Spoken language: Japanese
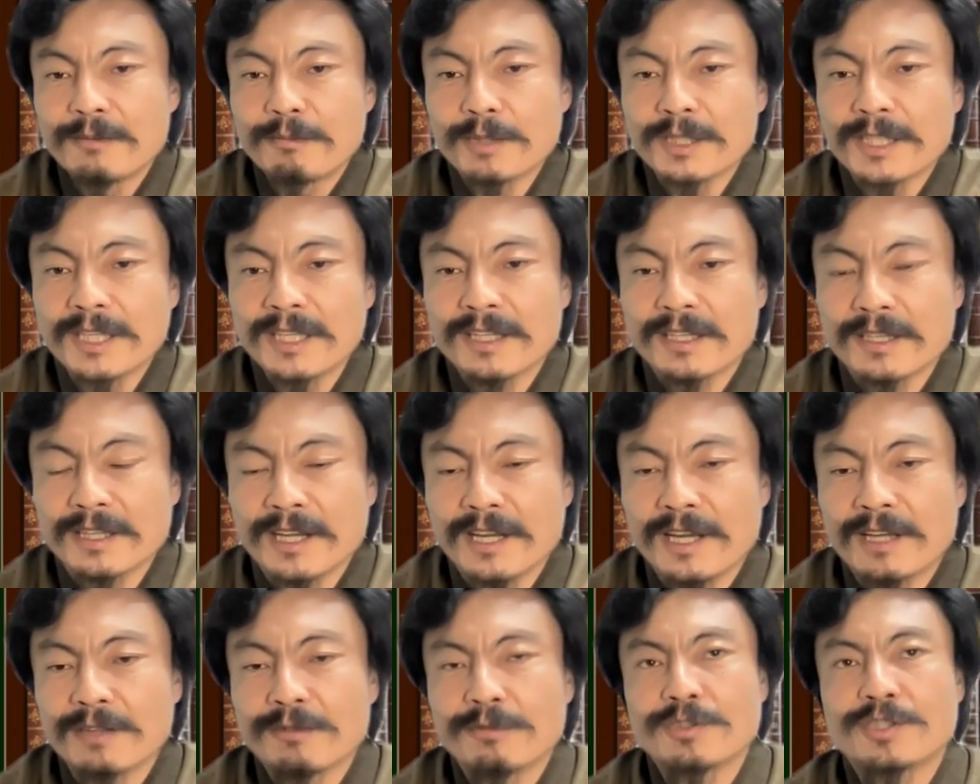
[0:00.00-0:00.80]
まあ、ただ
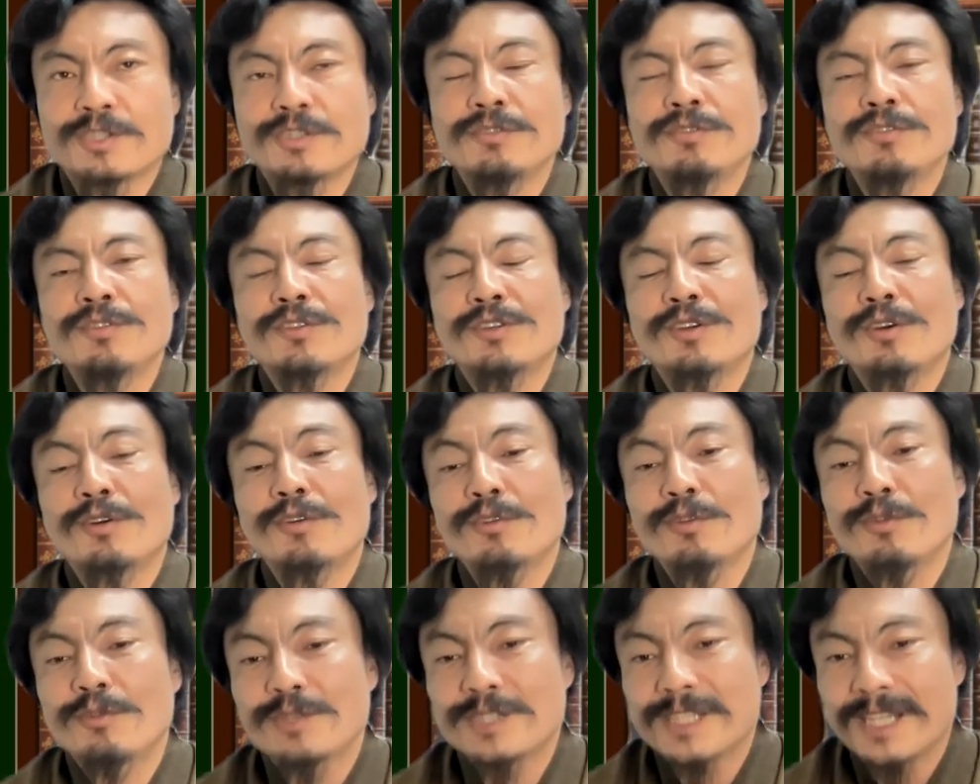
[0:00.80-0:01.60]
ね、あの住
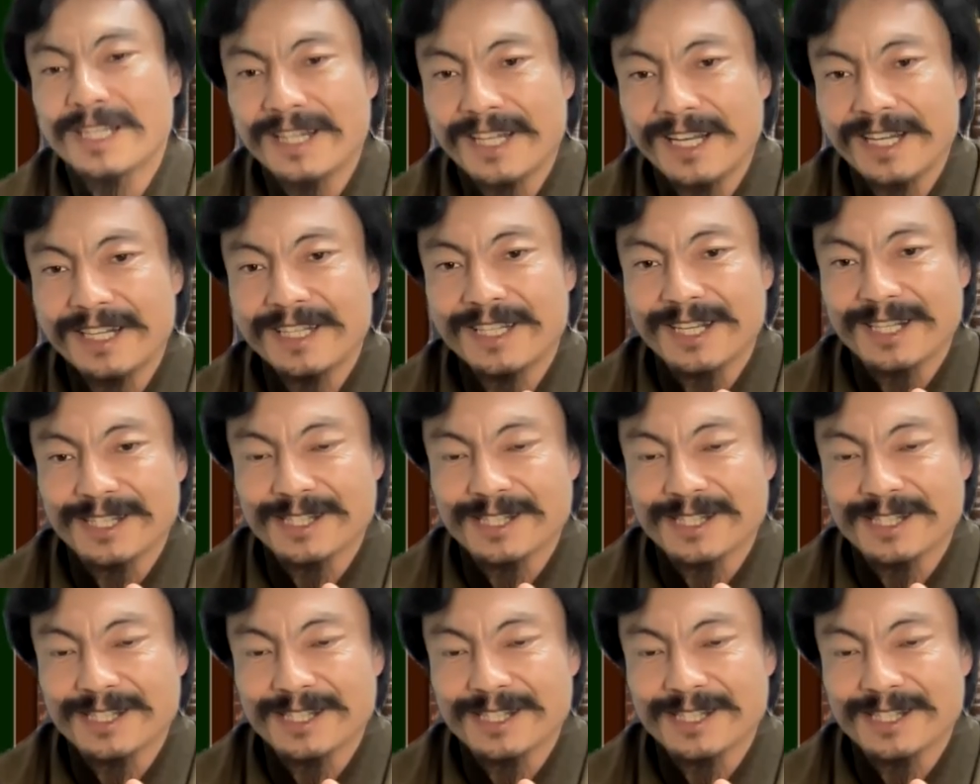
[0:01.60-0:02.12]
居用じゃない